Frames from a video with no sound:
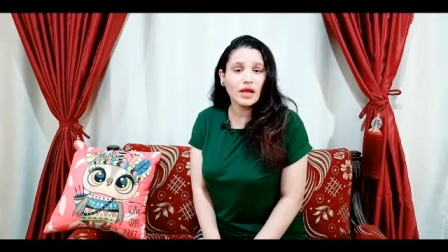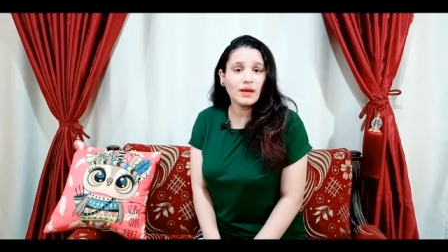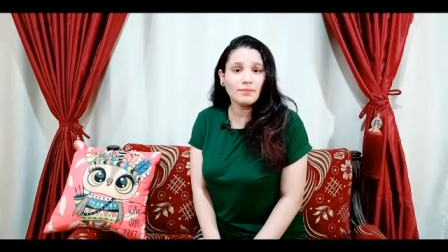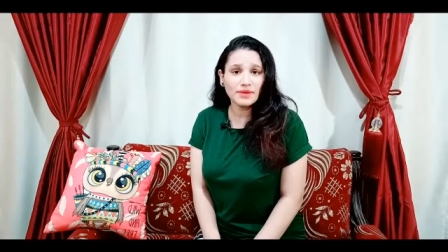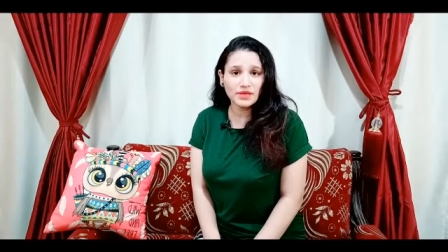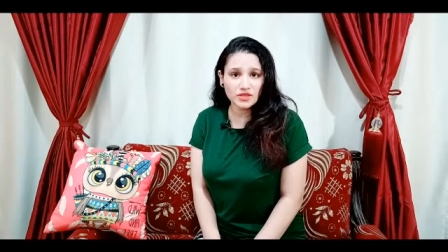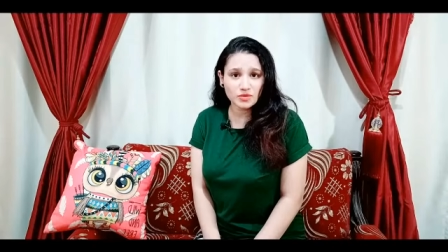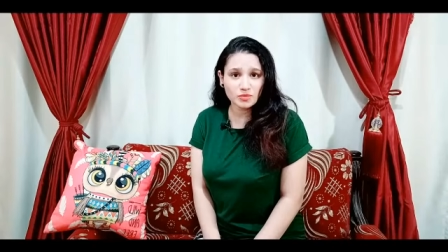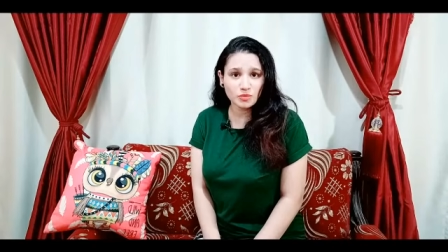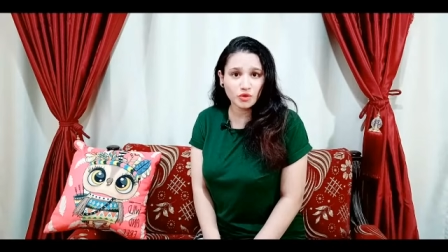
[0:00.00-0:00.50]

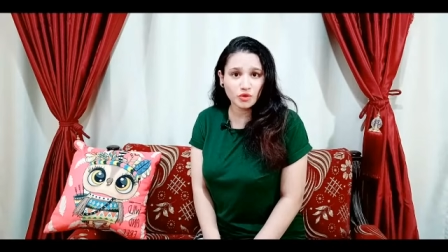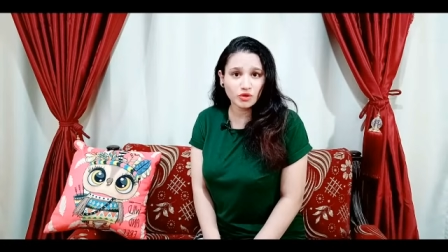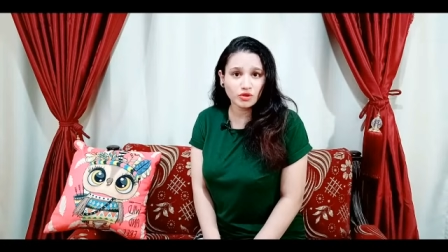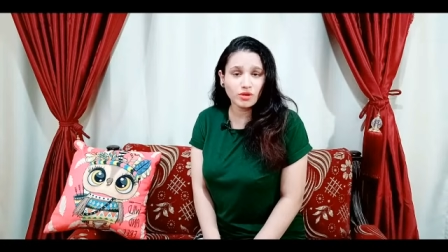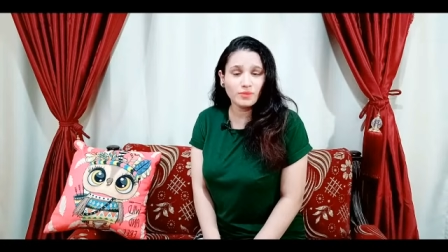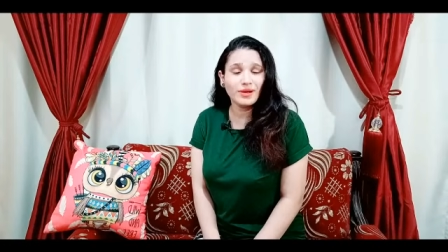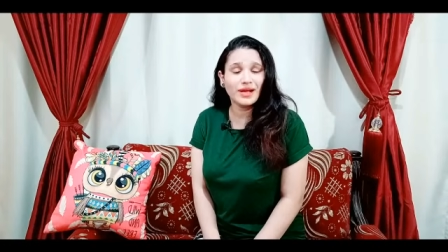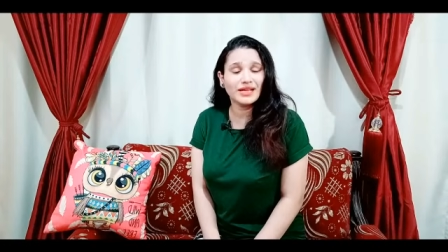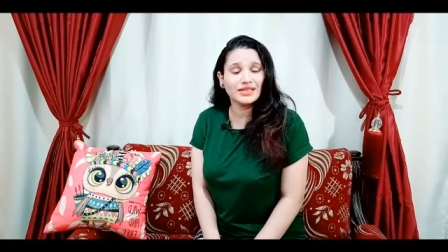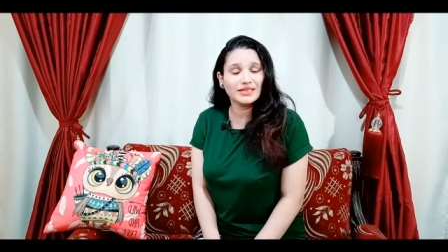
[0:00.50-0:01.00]
اما الاسبوع
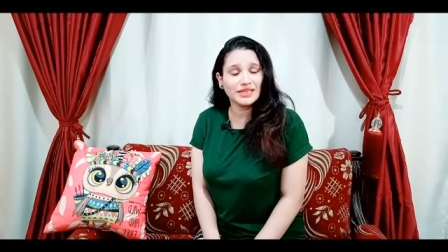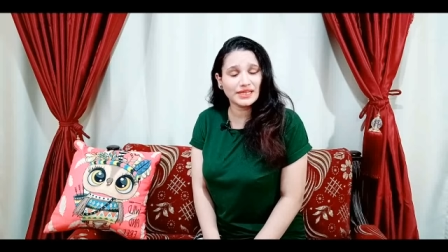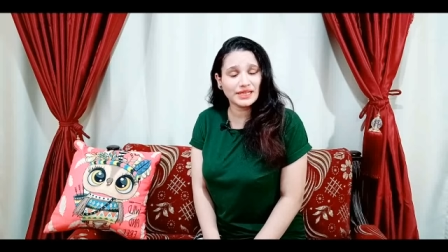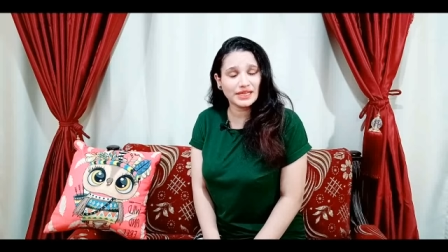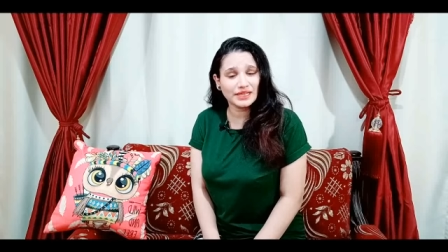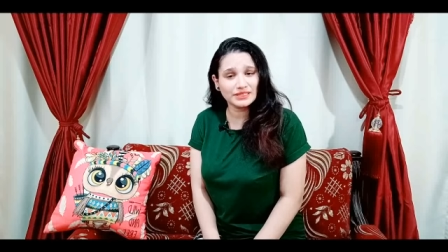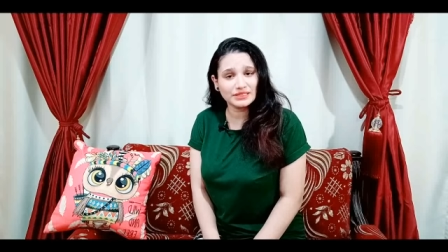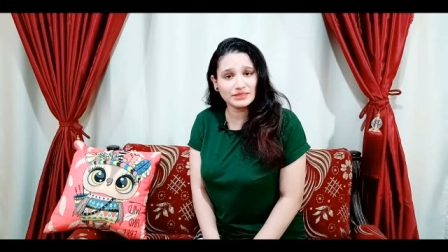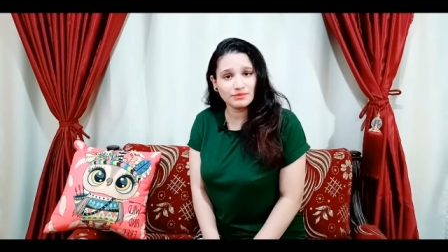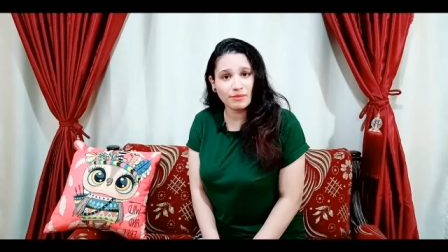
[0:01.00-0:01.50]
الرابع
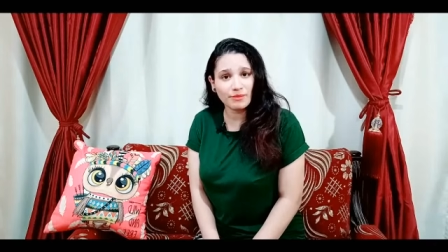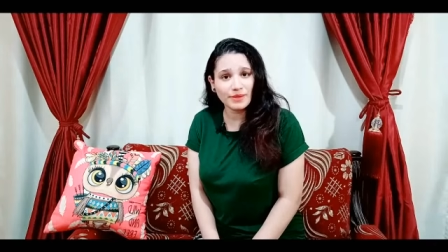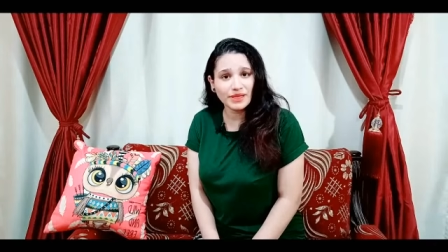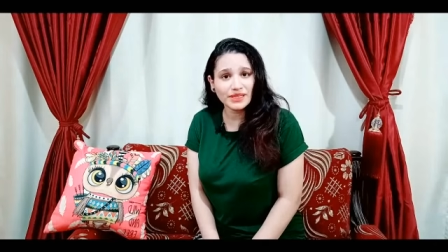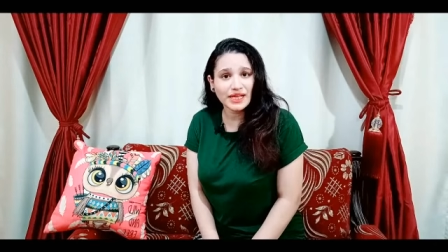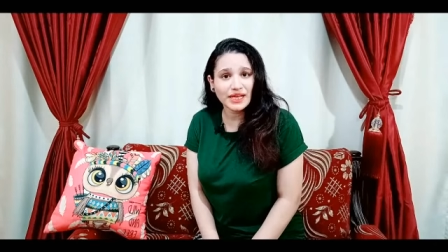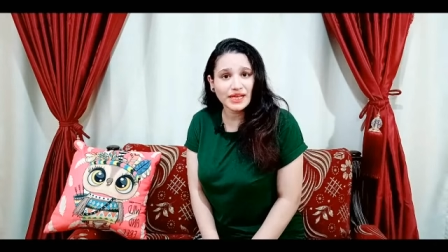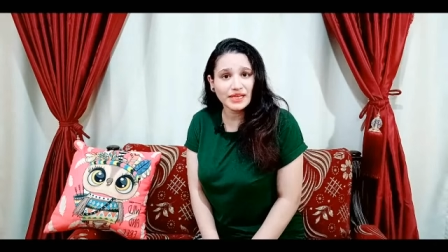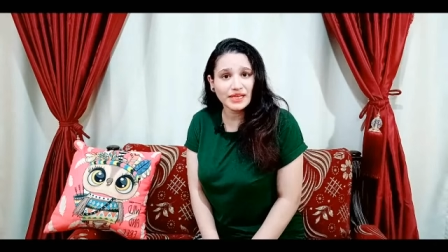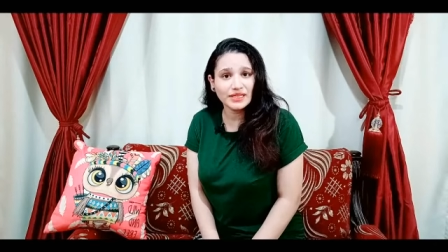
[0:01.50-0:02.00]
عندك
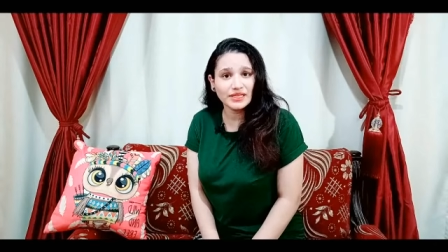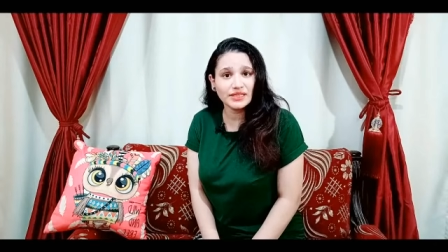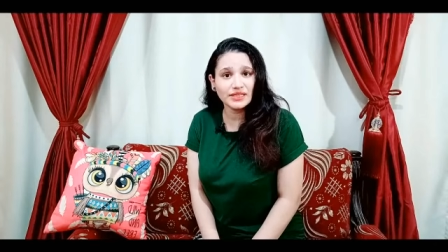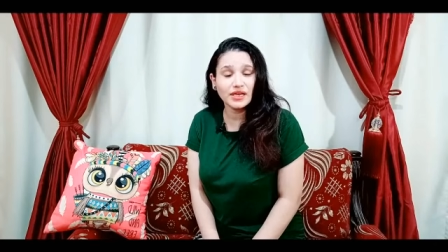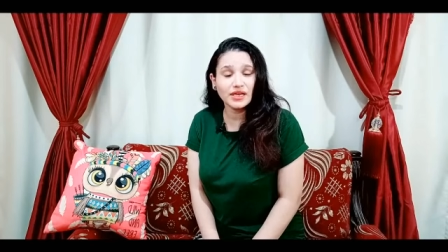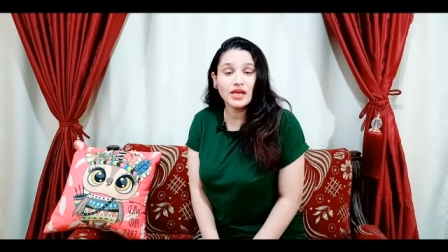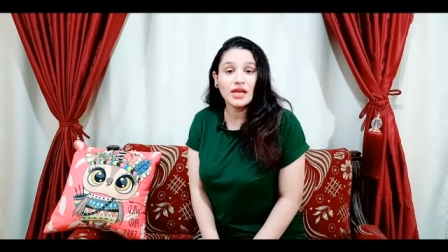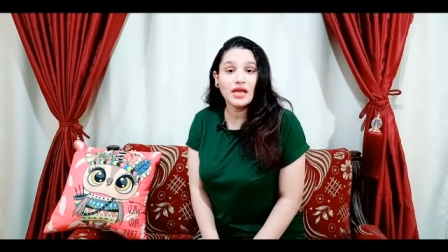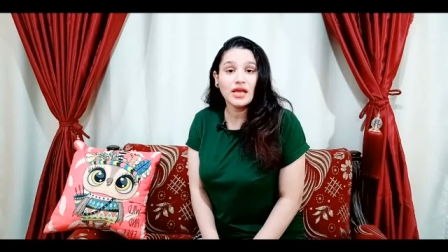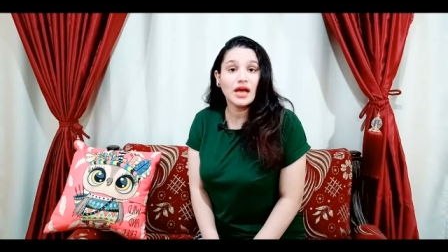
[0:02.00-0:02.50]
اهتمامات
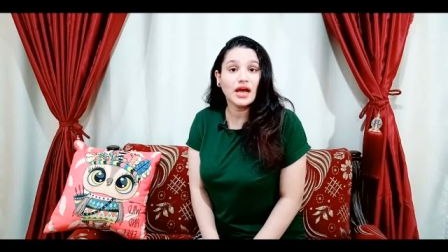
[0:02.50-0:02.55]
عائليه